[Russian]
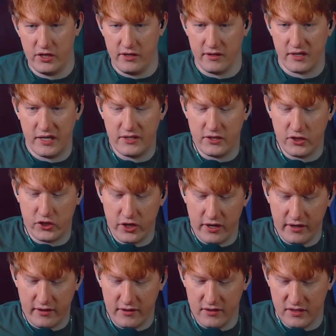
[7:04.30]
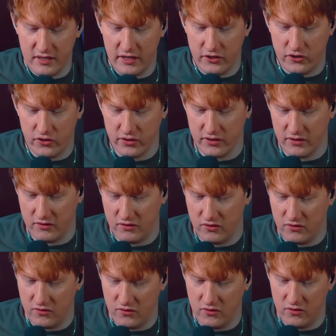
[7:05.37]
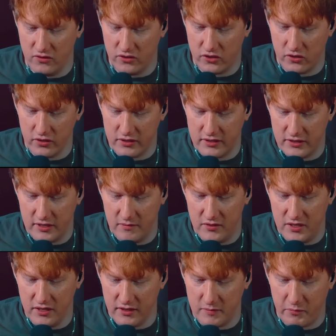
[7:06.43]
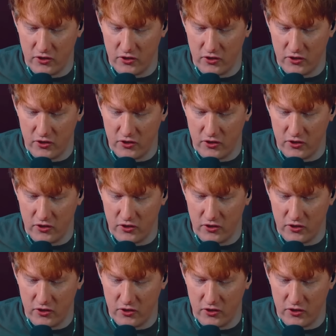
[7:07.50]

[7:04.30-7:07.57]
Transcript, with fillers: не нравится Шрек, не знаю, что что с этим делать.